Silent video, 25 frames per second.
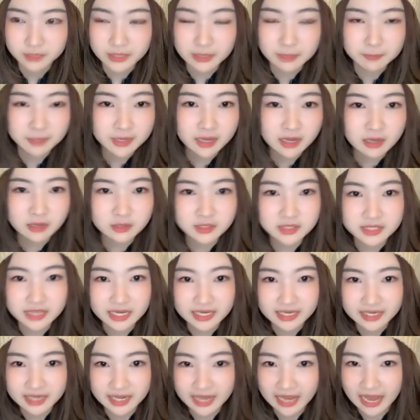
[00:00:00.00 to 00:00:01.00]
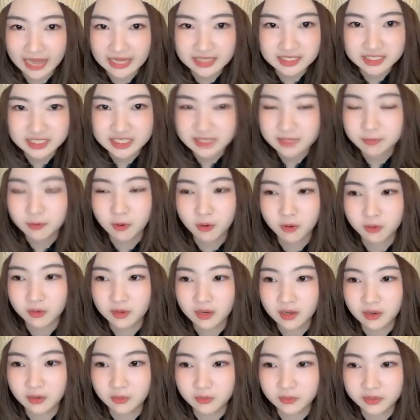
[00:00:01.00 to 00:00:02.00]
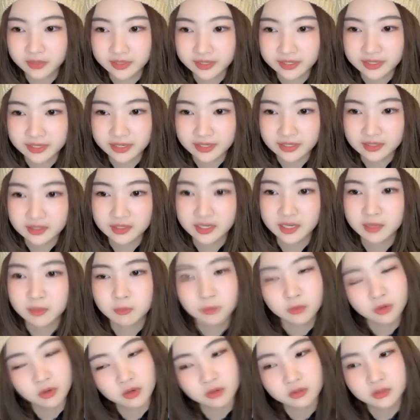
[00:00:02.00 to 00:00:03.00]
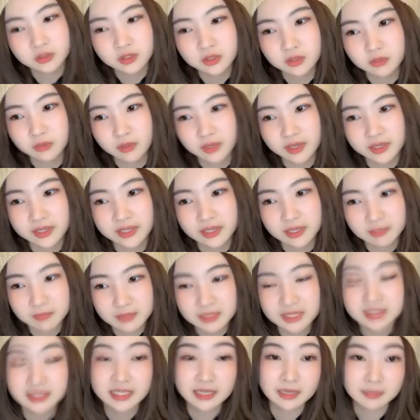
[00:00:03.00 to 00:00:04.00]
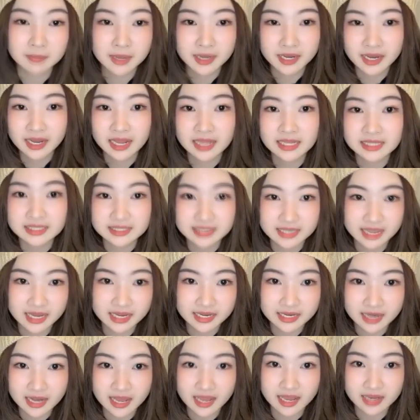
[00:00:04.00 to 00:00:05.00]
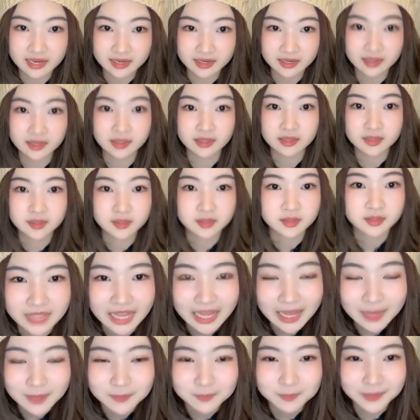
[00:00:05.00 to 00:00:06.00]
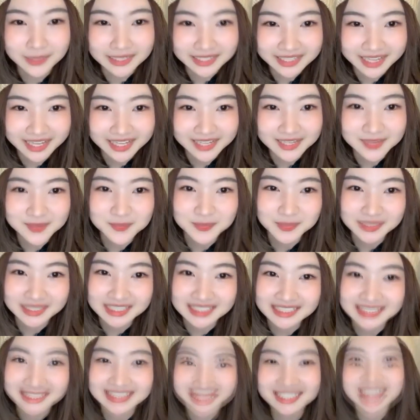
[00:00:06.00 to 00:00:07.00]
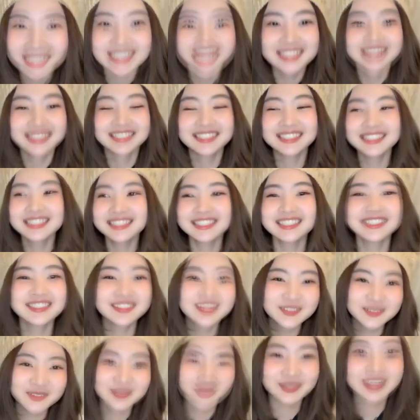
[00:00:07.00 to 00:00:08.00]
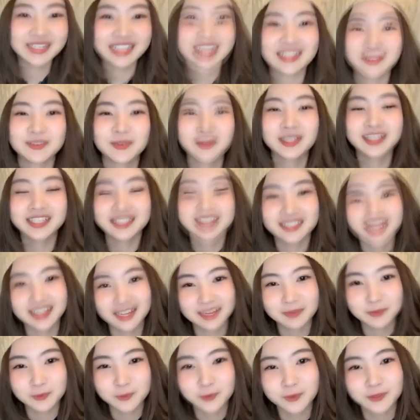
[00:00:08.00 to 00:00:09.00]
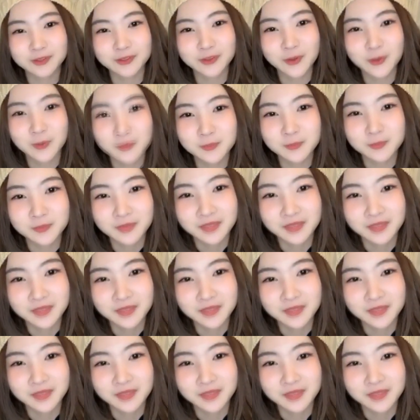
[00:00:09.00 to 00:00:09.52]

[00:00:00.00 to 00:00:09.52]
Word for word: ยังไม่เข้าใจในอาชีพของเราอะไรเงี้ยไข่มุกก็รู้สึกว่า ยังไม่สามารถให้ใจได้นะคะ ไม่ให้มี เออทุกคนคะวันหนึ่งไข่มุกก็ต้อง